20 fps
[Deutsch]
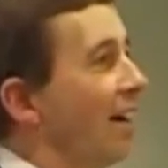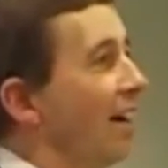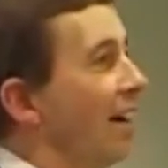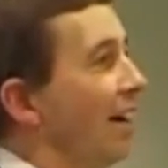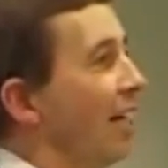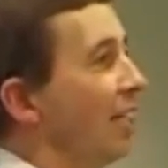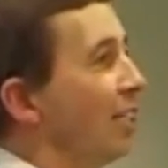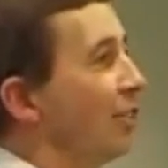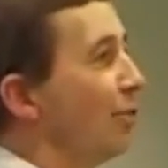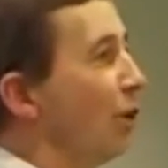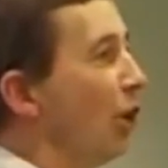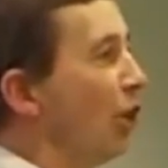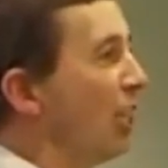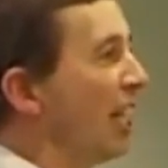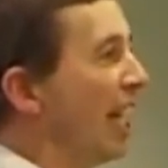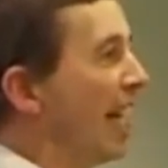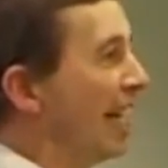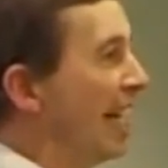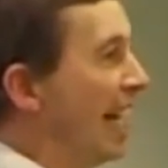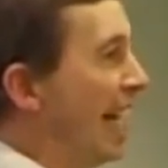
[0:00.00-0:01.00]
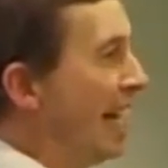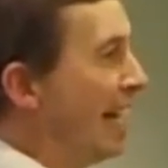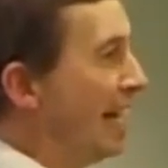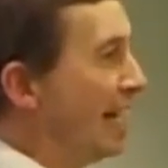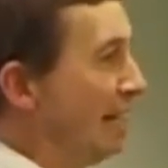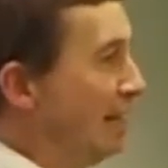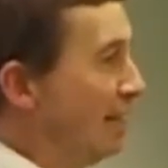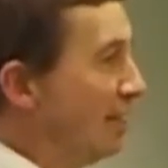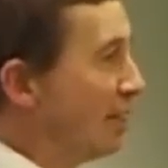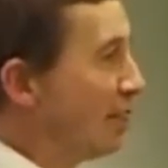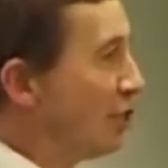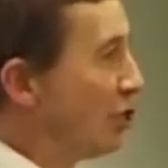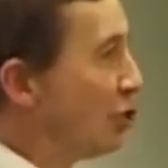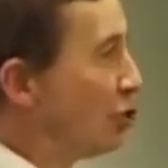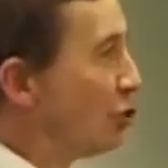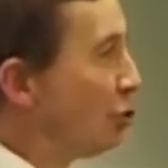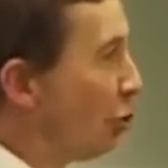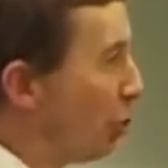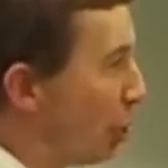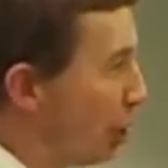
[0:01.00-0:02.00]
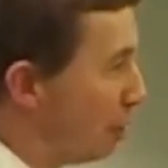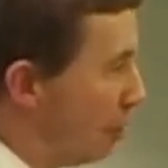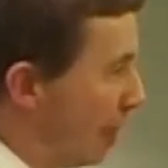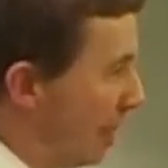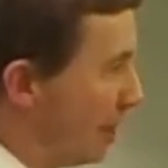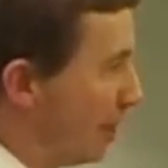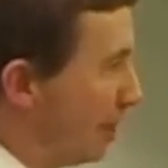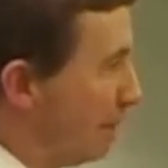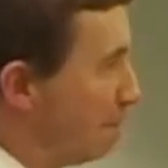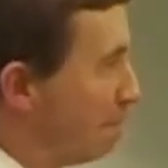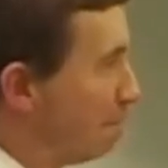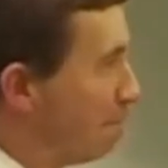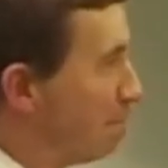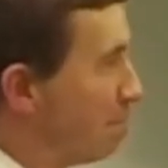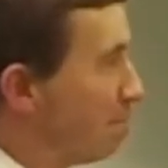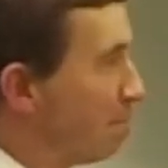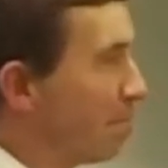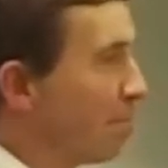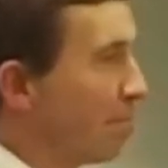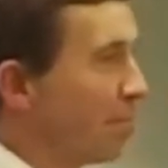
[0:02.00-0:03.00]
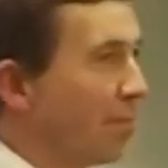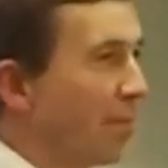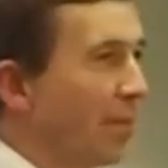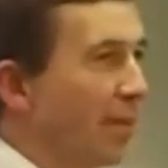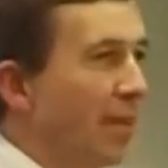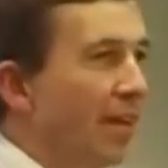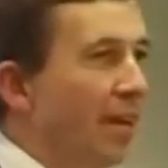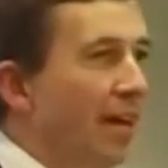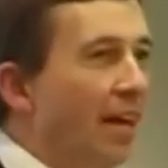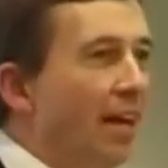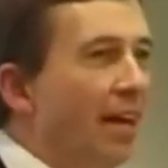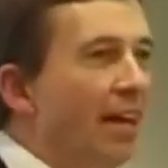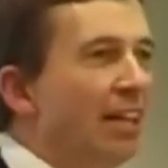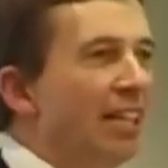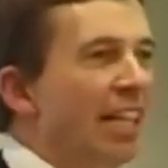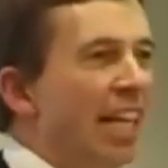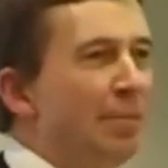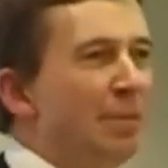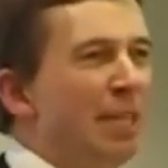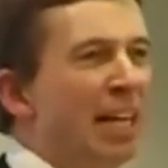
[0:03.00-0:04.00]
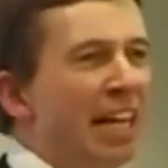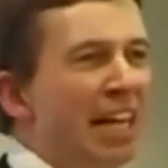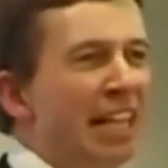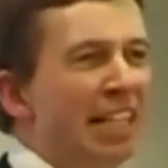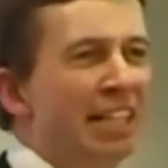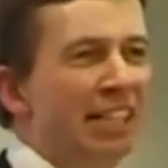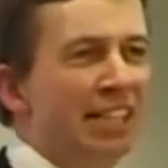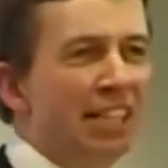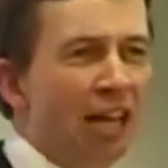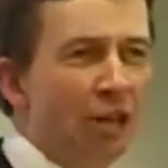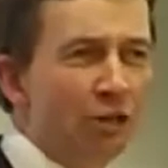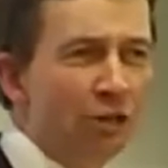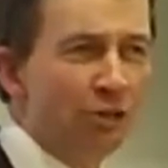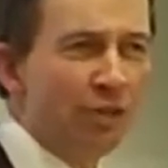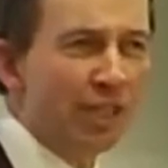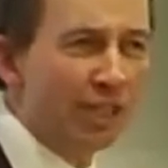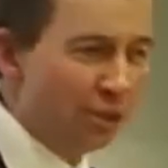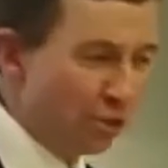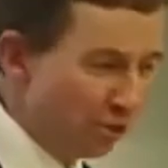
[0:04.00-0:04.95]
Ich wollte ja gerne zurückblicken. Ich hätte mich ja gar nicht getraut, so etwas zu